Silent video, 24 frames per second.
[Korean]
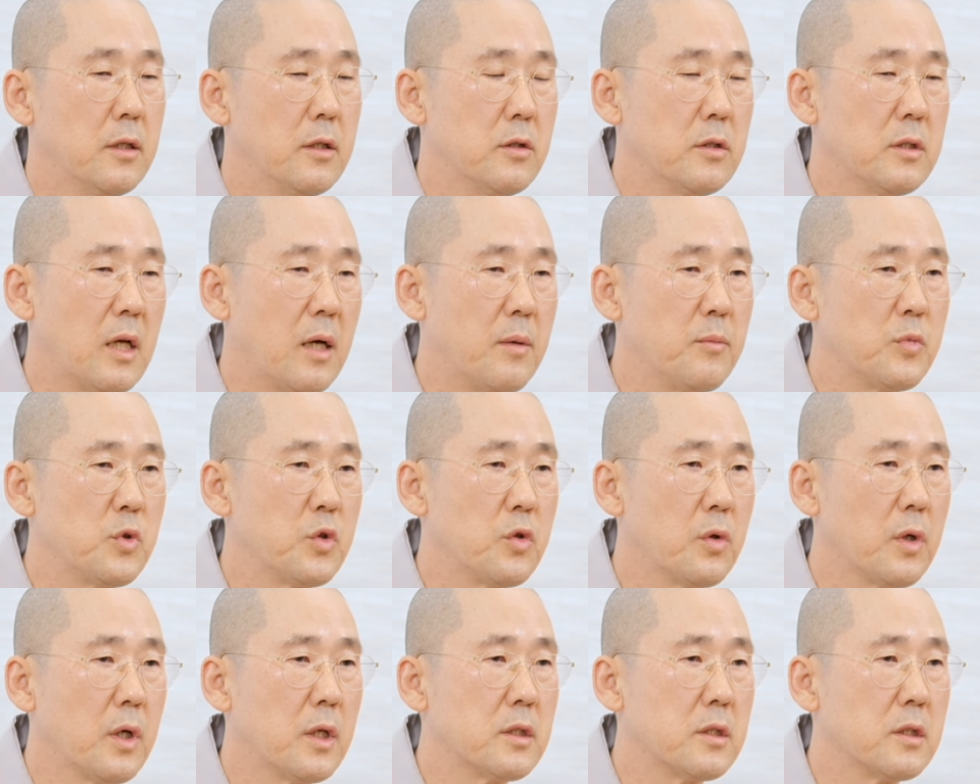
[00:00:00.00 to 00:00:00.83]
삶
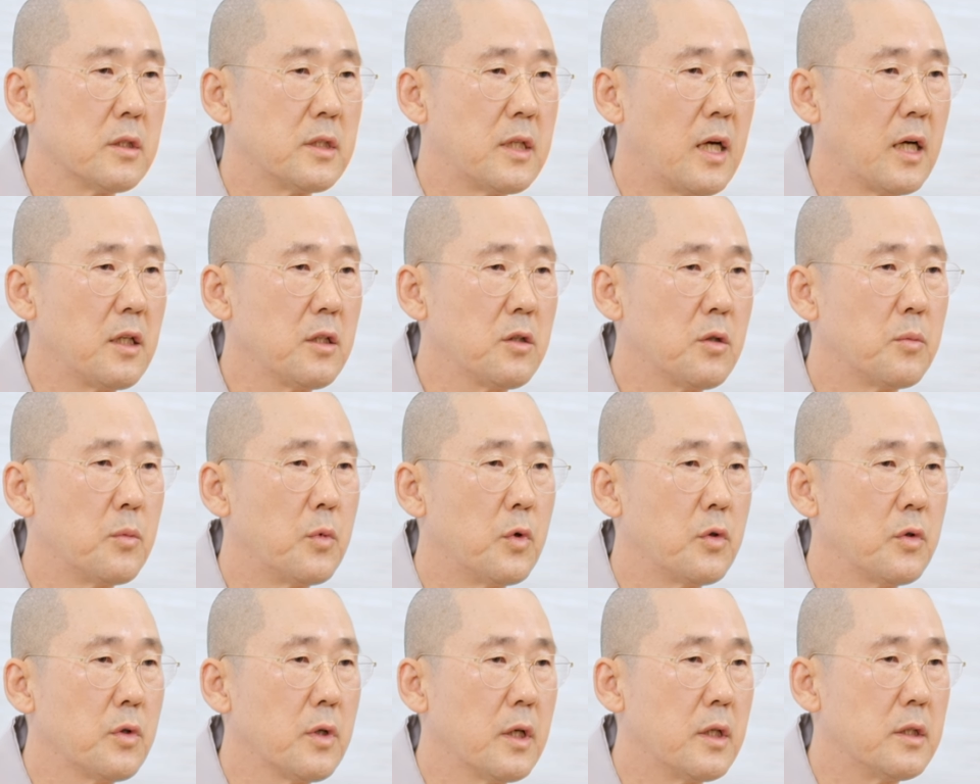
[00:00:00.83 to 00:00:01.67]
속에서 자기도
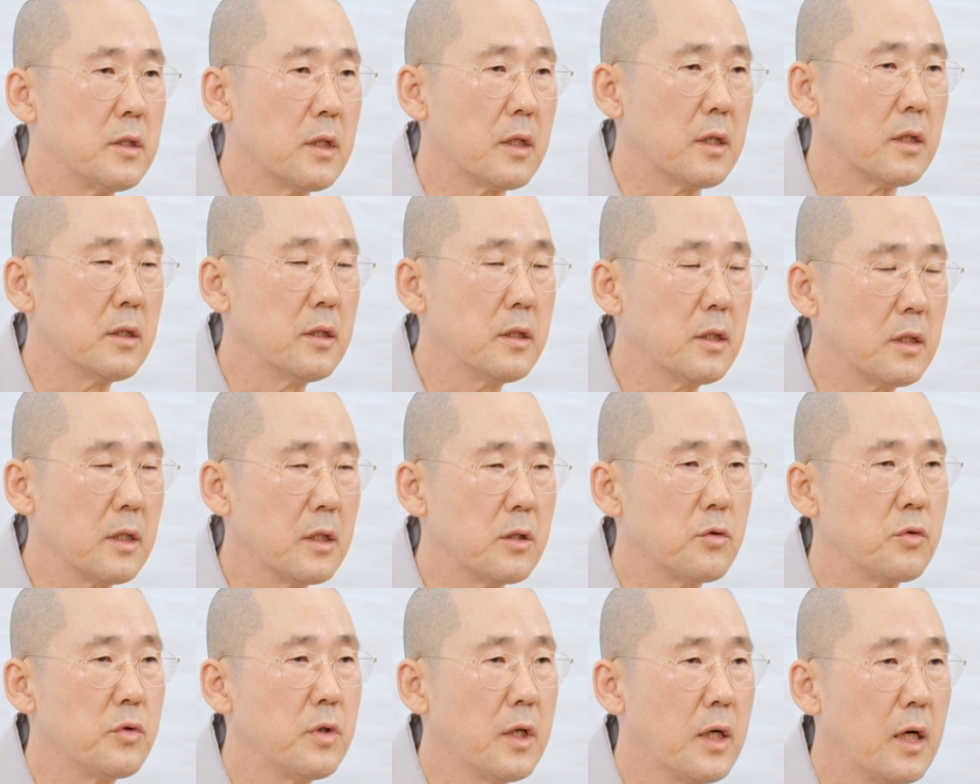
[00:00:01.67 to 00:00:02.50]
모르게 이제
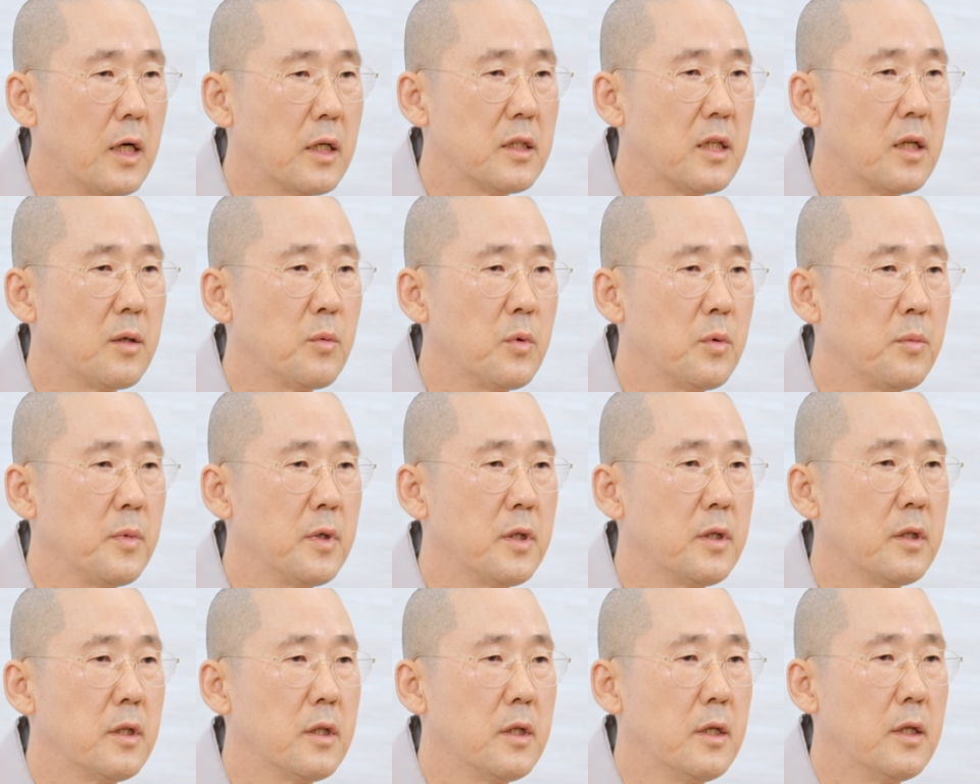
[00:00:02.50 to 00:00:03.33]
그렇게 수행하다
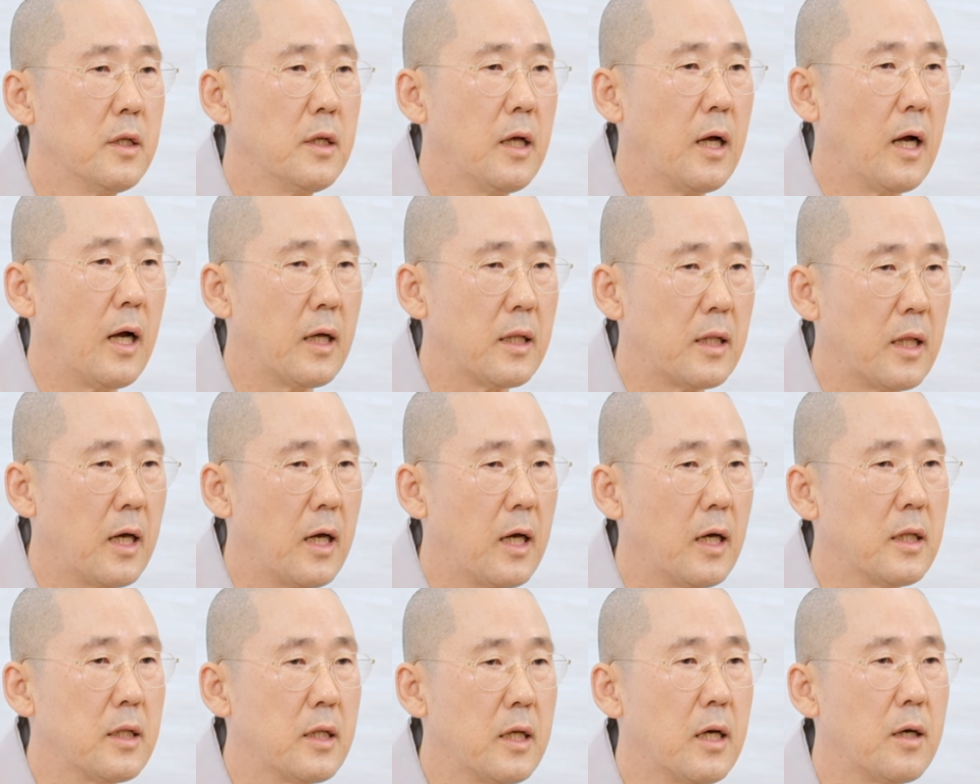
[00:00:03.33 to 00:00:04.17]
보면
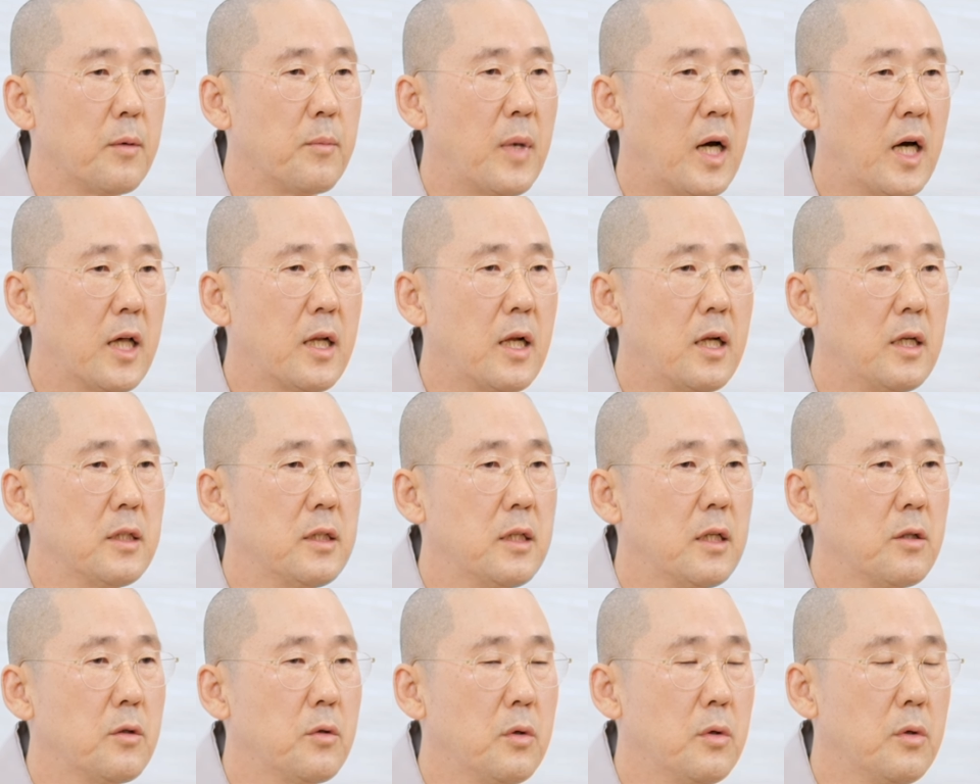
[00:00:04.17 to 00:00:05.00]
하나하나 말할
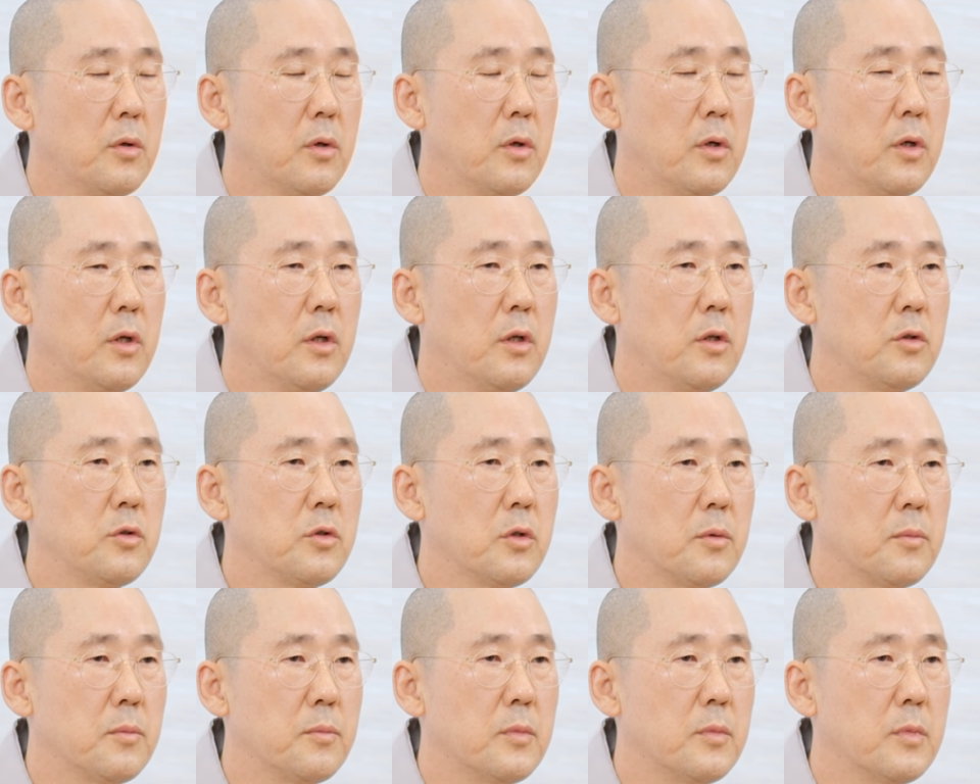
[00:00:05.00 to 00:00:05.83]
때도
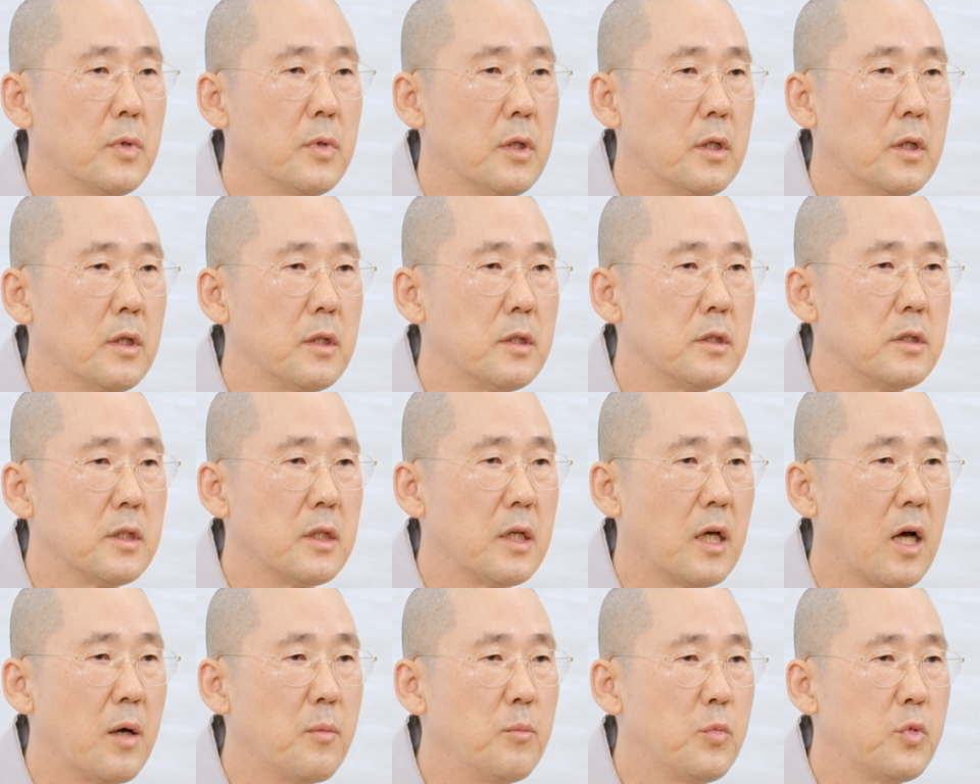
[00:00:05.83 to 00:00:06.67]
좀 이제
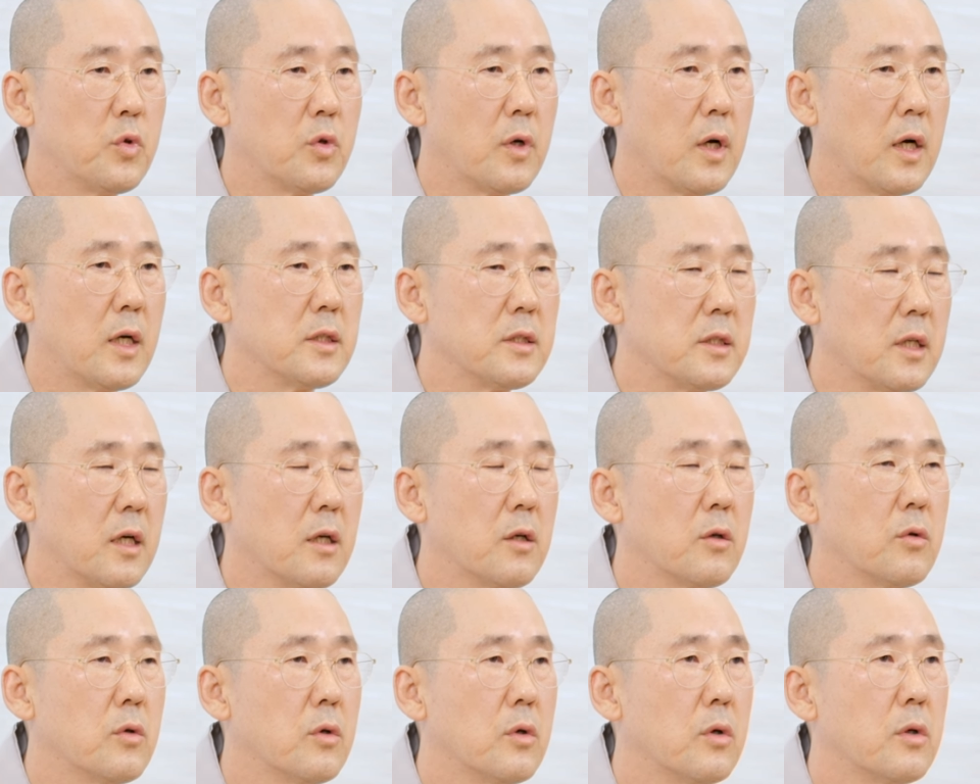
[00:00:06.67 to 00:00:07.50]
함부로 하지
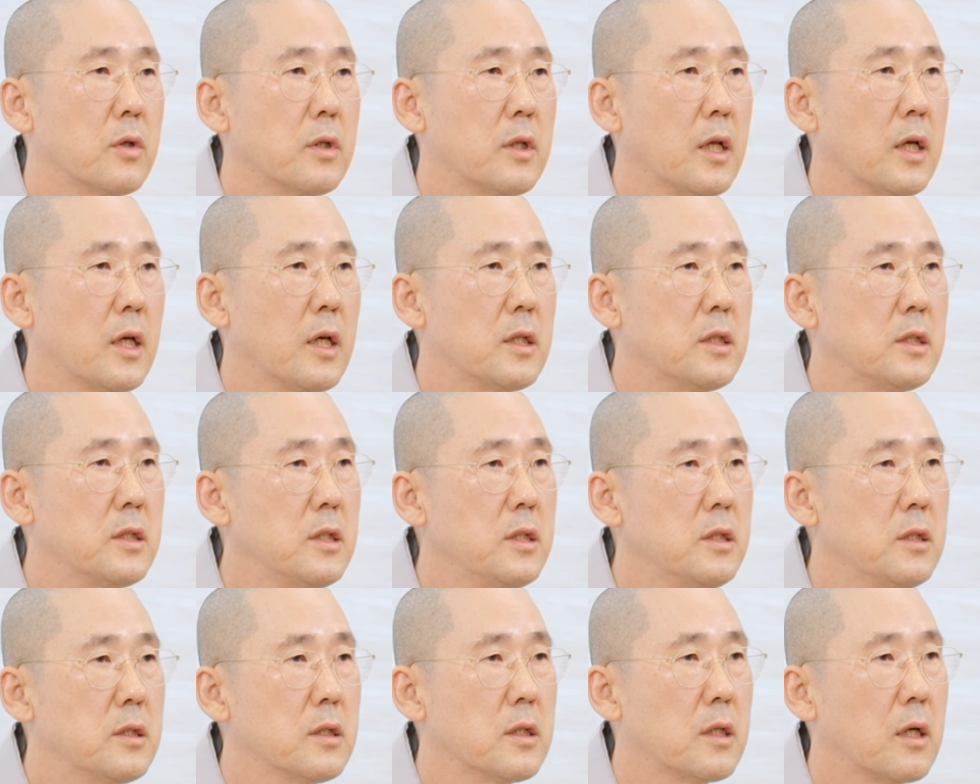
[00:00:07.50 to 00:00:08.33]
않고 되게
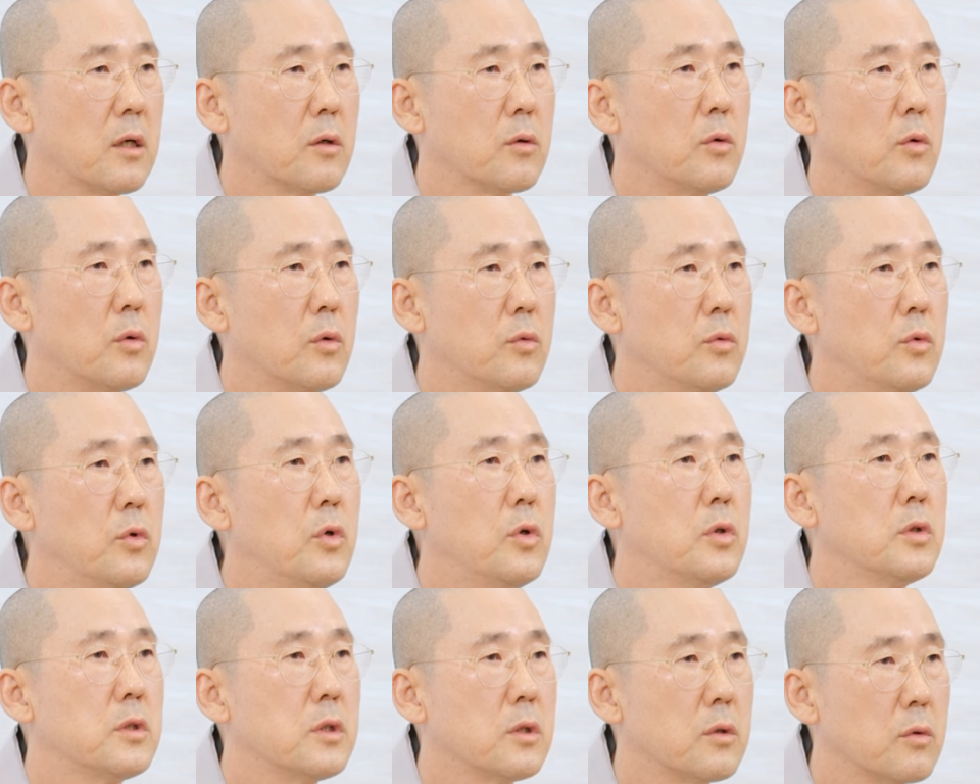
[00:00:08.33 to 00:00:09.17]
친절하고
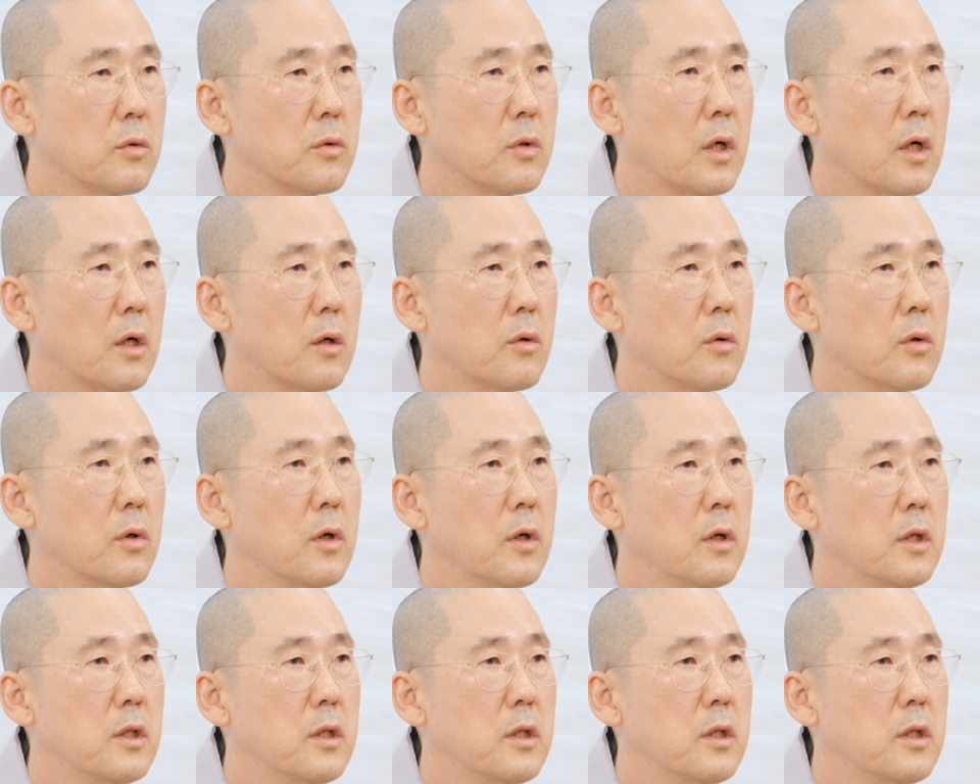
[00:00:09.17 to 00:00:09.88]
우호적으로 하고